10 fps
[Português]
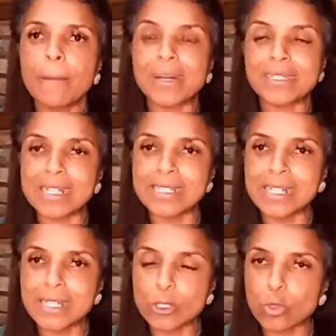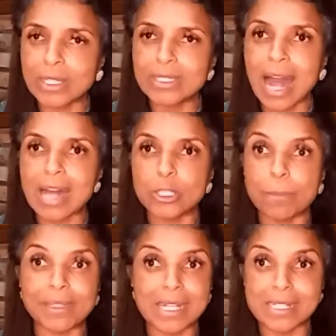para trazer sexualidade,
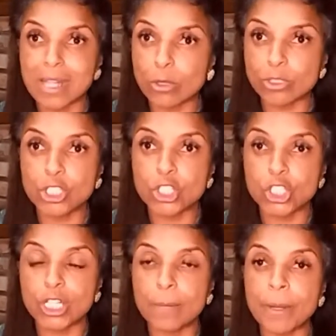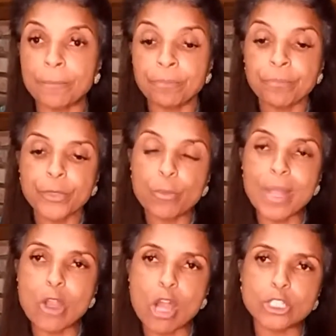para trazer autoestima e o
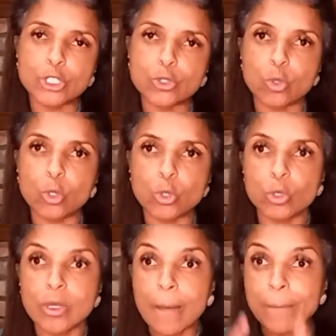melhor de tudo,